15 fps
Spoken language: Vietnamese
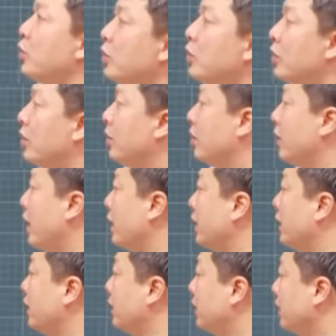độ anh
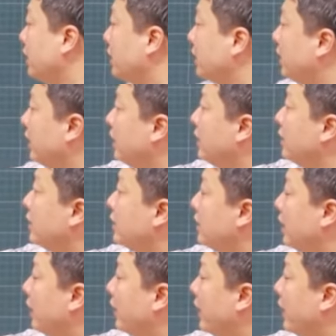ơi đi từ cửa